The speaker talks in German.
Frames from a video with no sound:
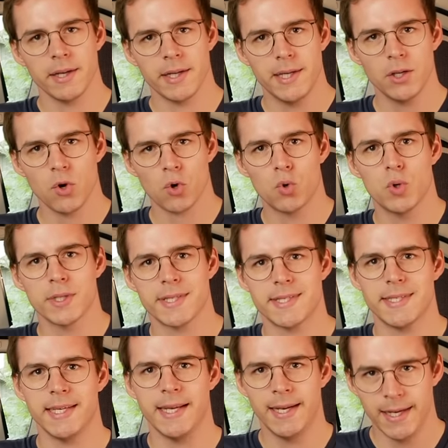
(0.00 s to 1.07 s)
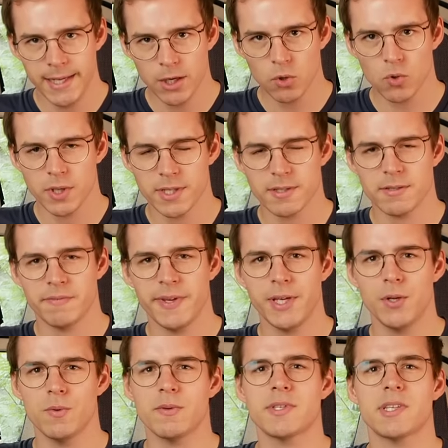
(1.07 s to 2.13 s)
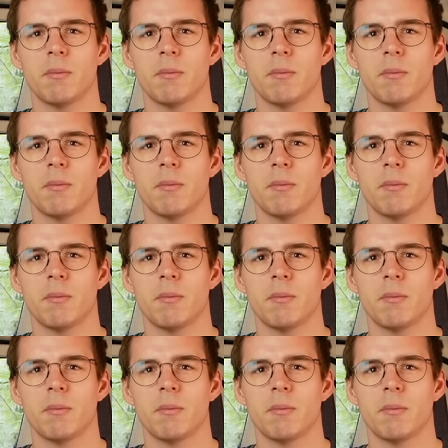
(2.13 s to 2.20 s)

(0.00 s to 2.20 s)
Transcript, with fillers: hier noch kurz die Gliederung dieses Videos,